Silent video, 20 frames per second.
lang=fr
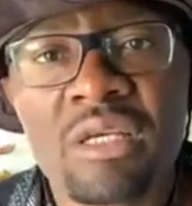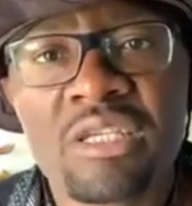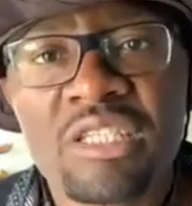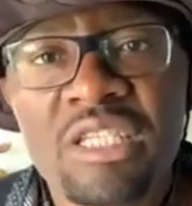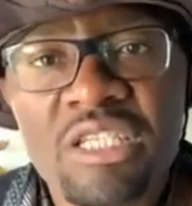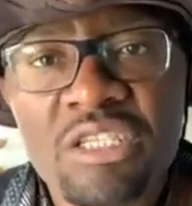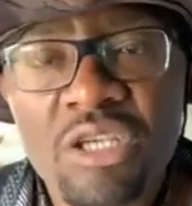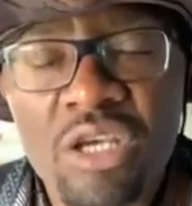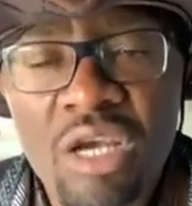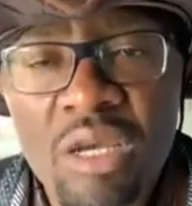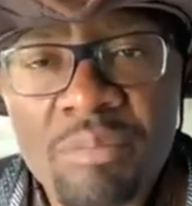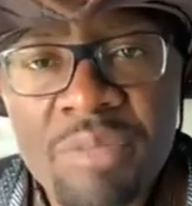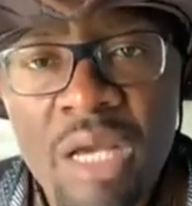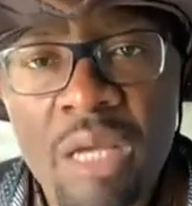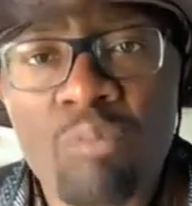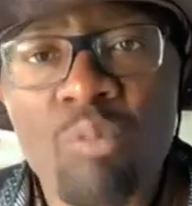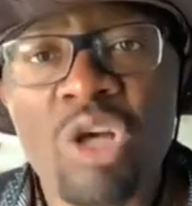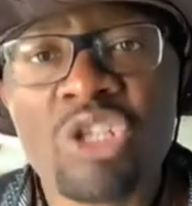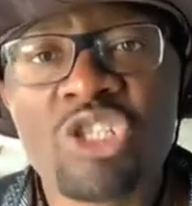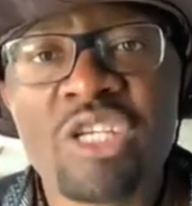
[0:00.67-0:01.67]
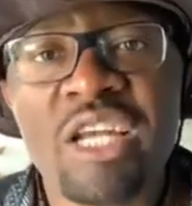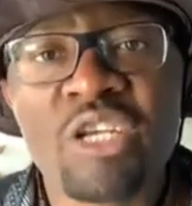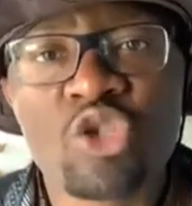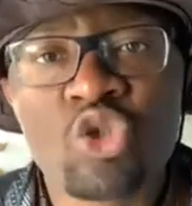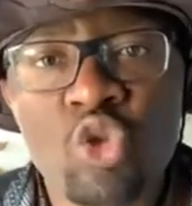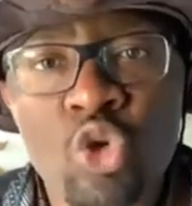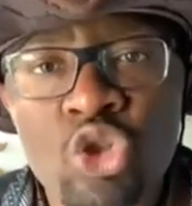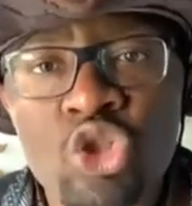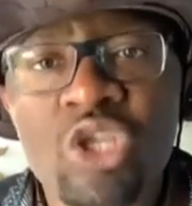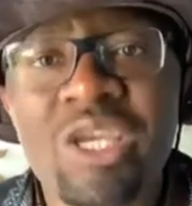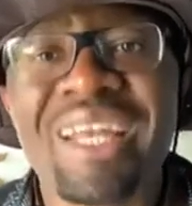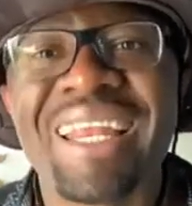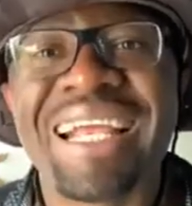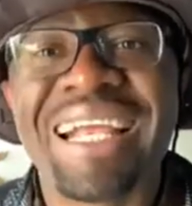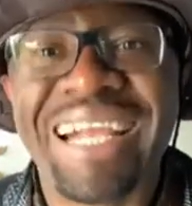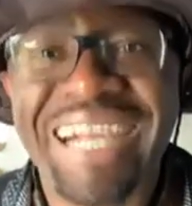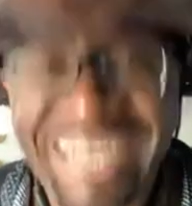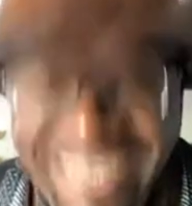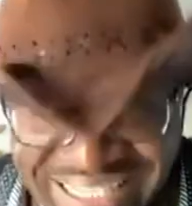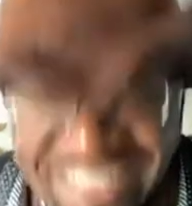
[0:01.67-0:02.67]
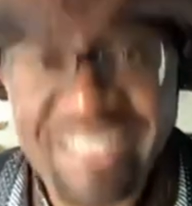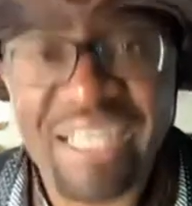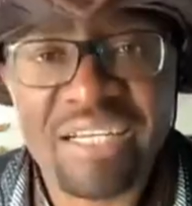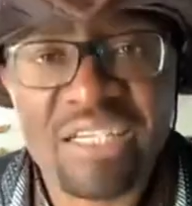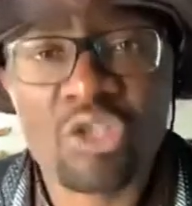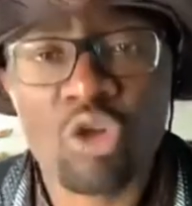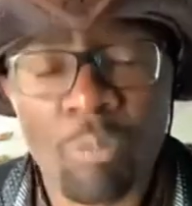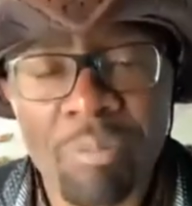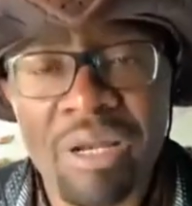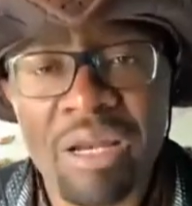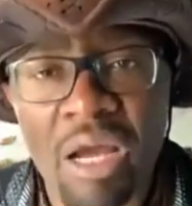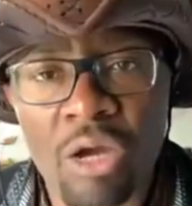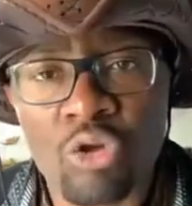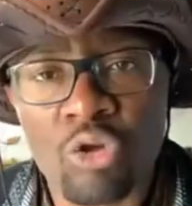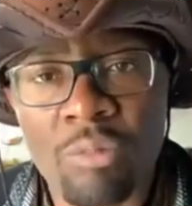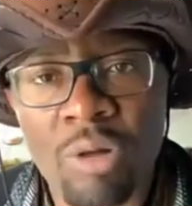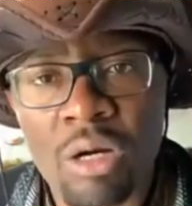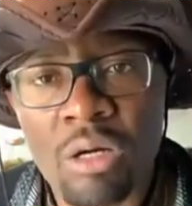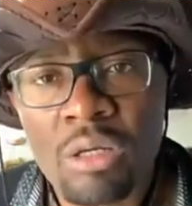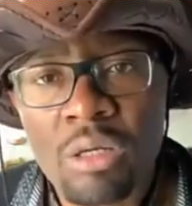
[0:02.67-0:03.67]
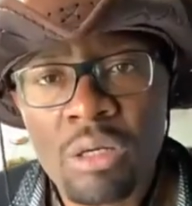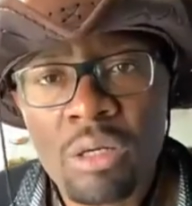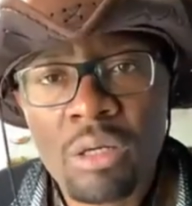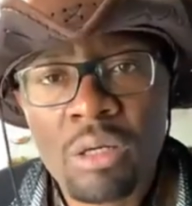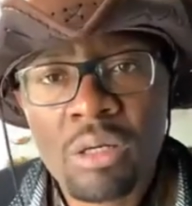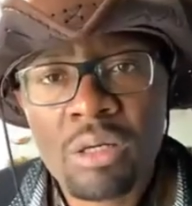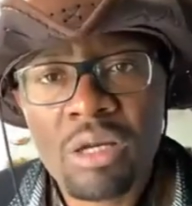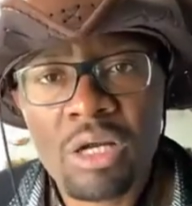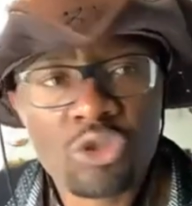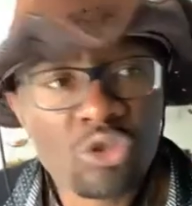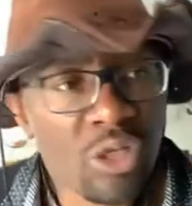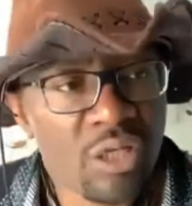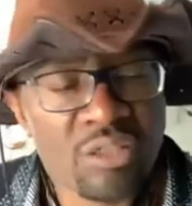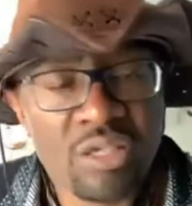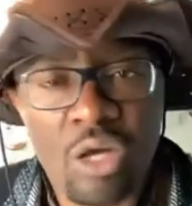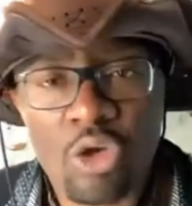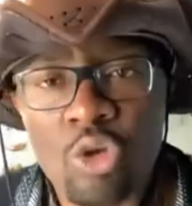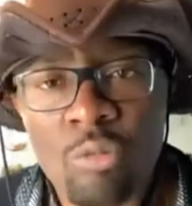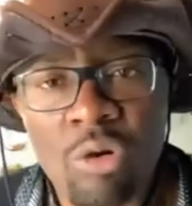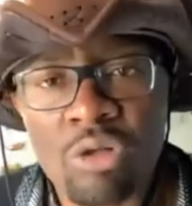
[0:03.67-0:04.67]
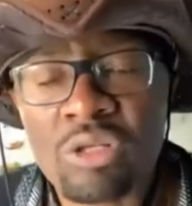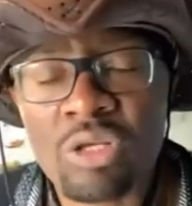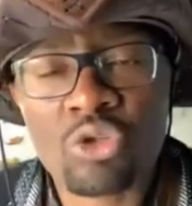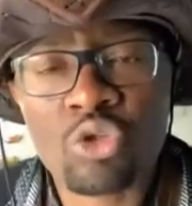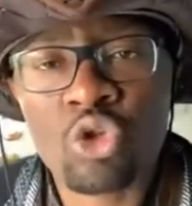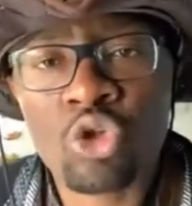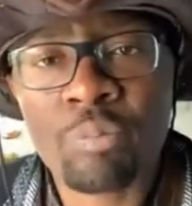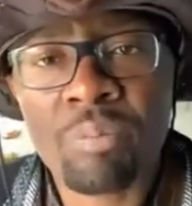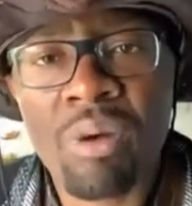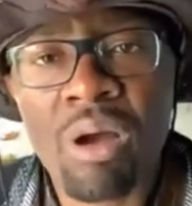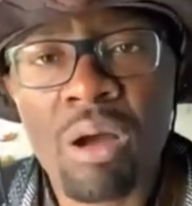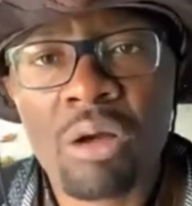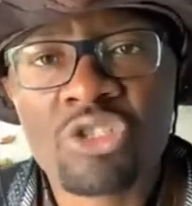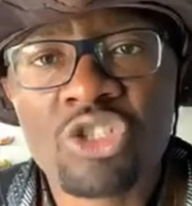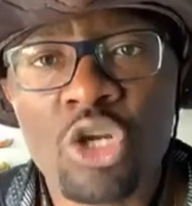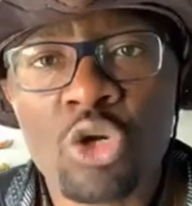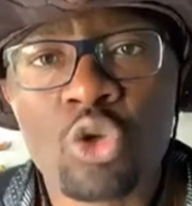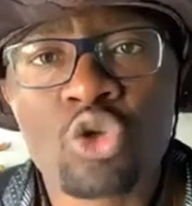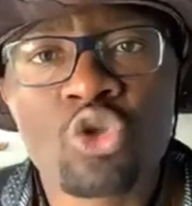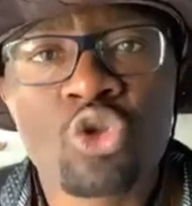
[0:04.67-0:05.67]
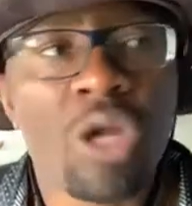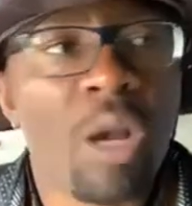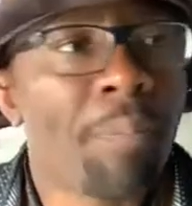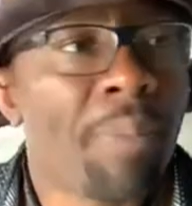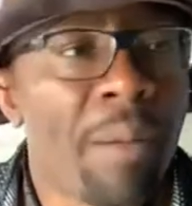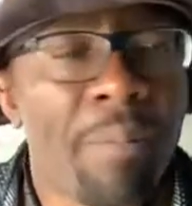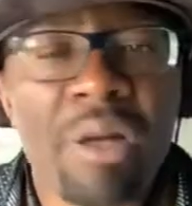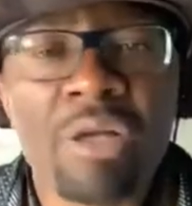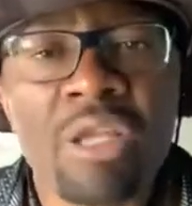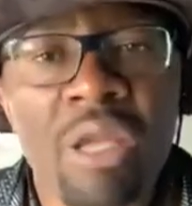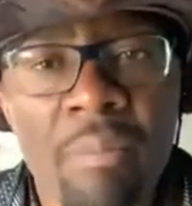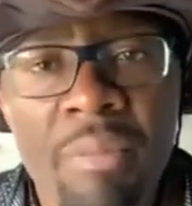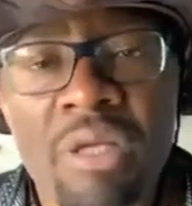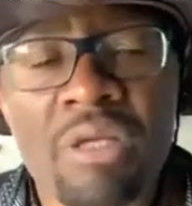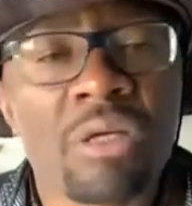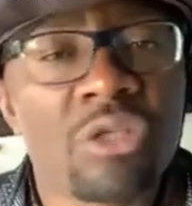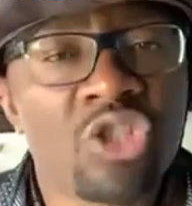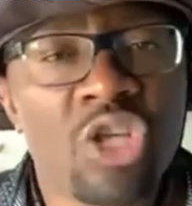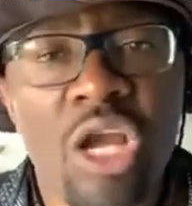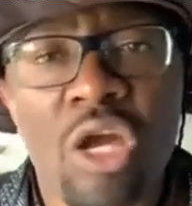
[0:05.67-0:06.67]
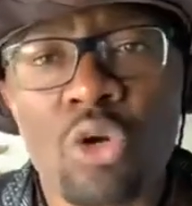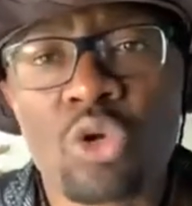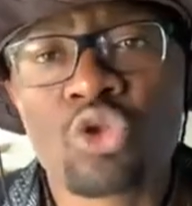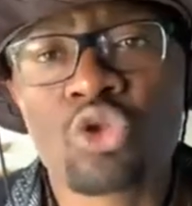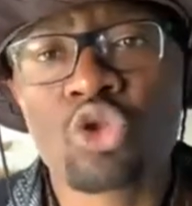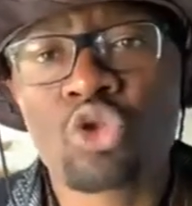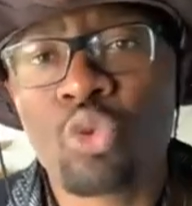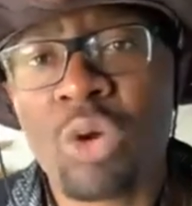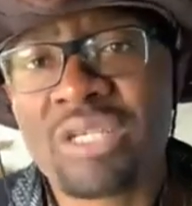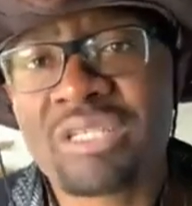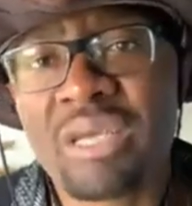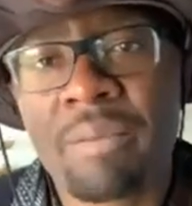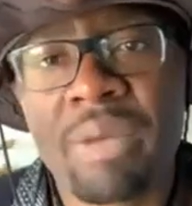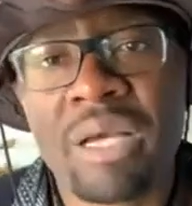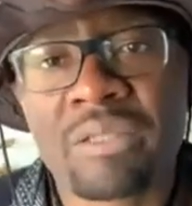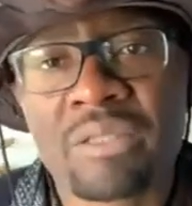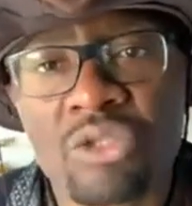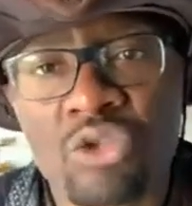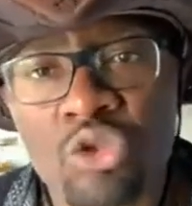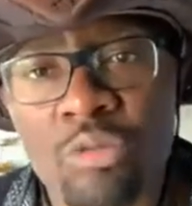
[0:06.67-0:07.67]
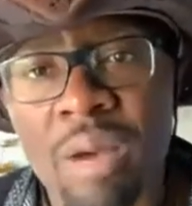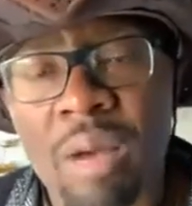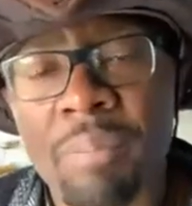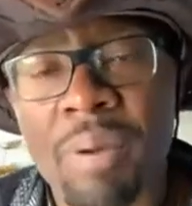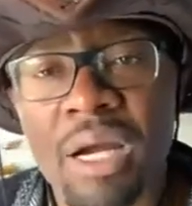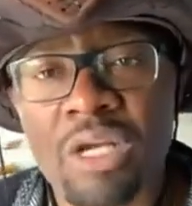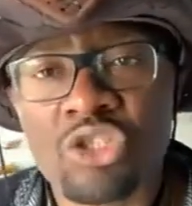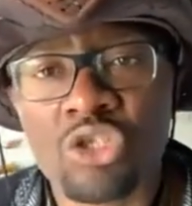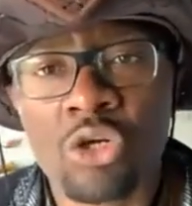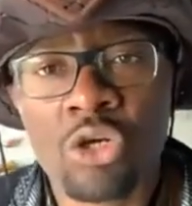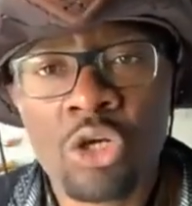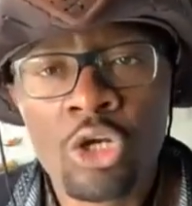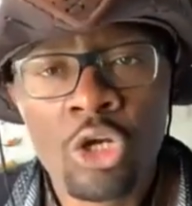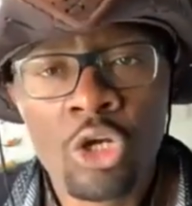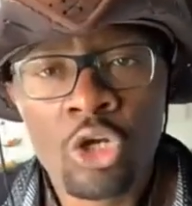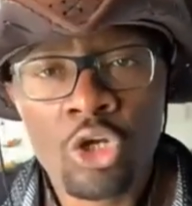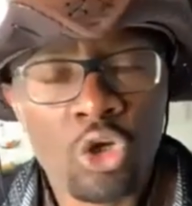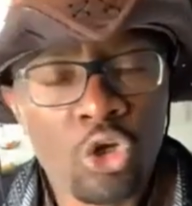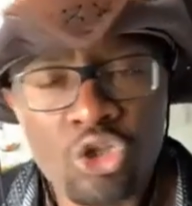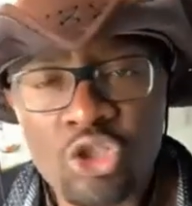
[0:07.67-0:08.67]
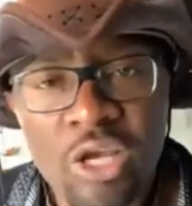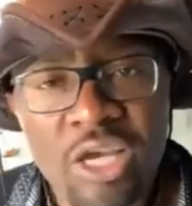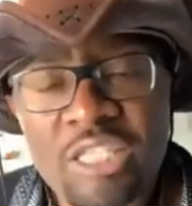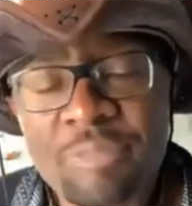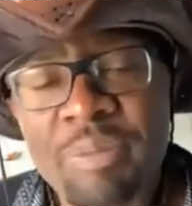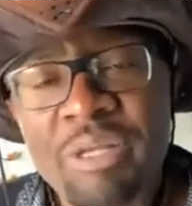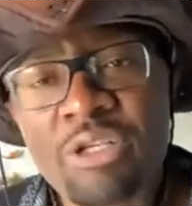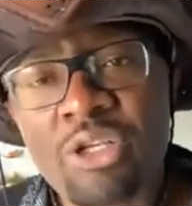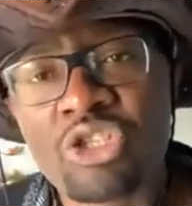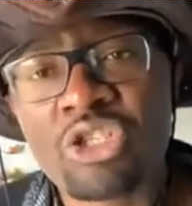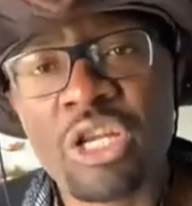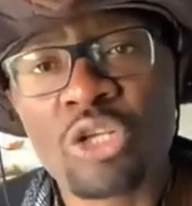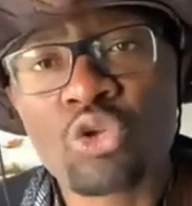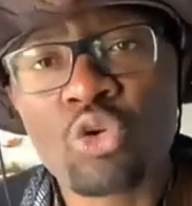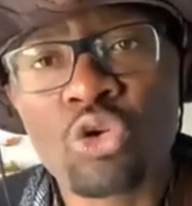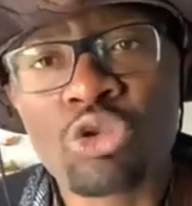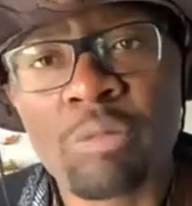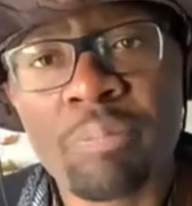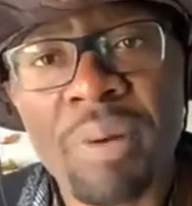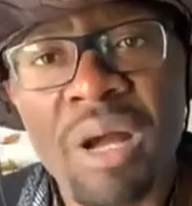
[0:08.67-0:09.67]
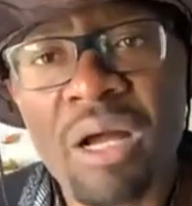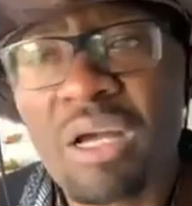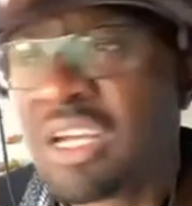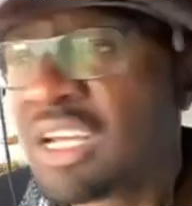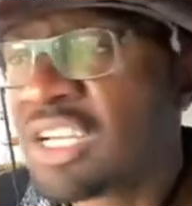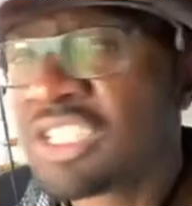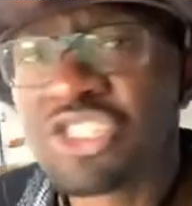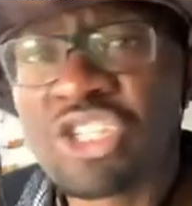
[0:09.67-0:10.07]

Ce qui serait bien. Moi, je n'insulte que les crétins qui n'ont pas d'arguments. Quand tu as des arguments, tu n'insultes pas. J'ai reçu pas J'ai reçu trois MRC sur ma page que je respecte, que je n'insulte pas.